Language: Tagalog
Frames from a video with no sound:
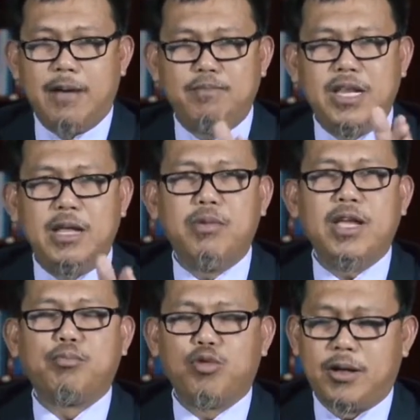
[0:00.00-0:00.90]
ang
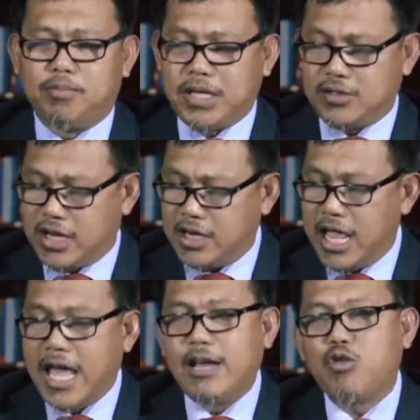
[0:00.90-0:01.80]
binibigyan po ng pansin
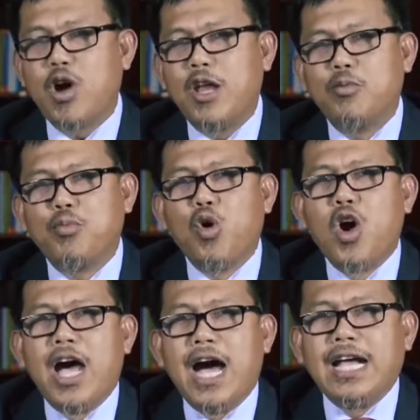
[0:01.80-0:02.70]
ay kung ano
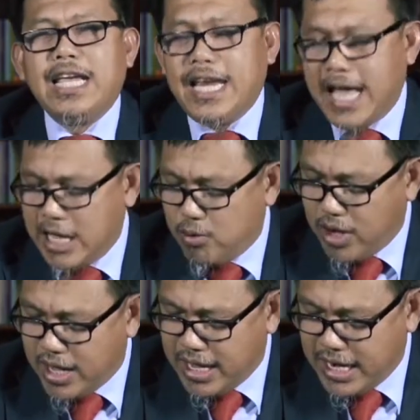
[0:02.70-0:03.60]
po ang
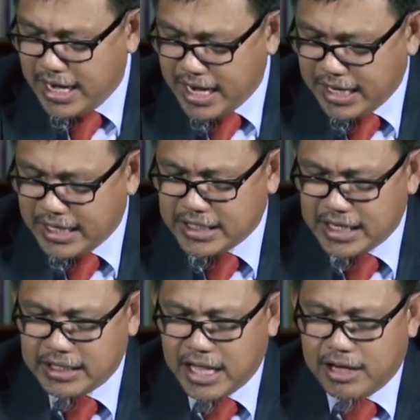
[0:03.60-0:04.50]
ginagawa ng
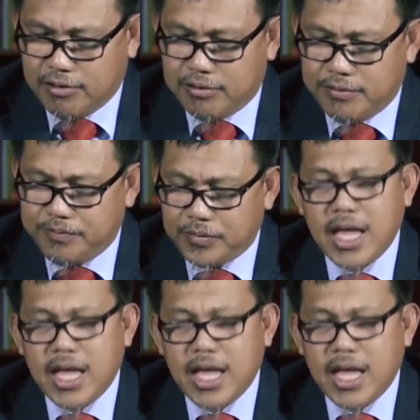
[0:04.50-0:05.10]
isang tao.